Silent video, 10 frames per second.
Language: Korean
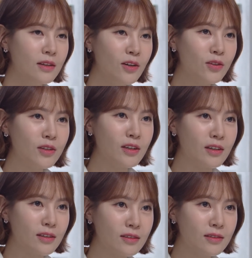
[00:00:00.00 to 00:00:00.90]

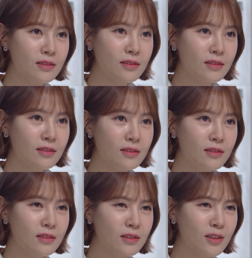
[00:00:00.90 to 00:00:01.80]
언니,
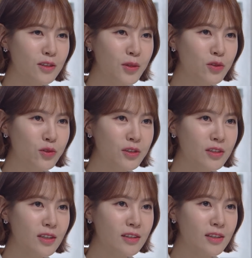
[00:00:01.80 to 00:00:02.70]
이제 그만 유진
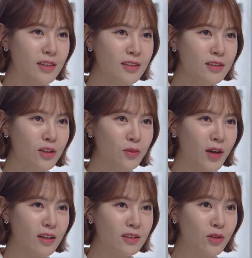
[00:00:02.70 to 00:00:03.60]
씨한테 사실대로
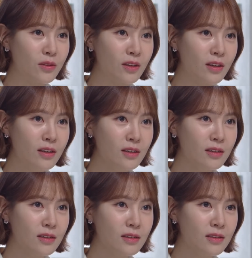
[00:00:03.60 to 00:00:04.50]
말하는 게 어때?
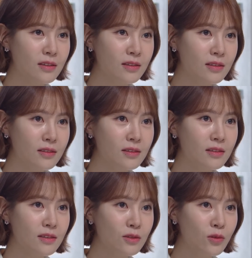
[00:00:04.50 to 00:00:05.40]

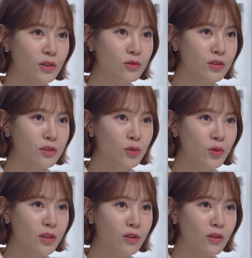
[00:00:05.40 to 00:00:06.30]
그동안 유진 씨
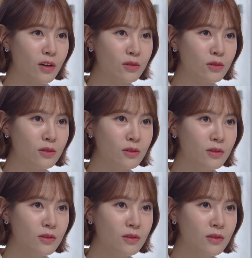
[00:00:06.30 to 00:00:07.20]
속인 거라고.
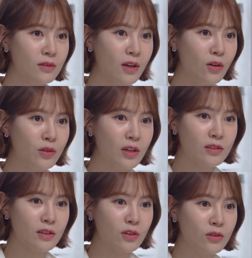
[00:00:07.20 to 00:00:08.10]
다 언니가
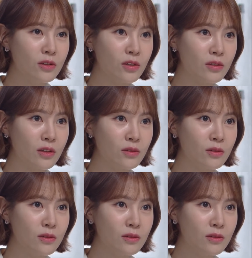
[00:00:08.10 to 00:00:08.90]
짠 연극이었다고.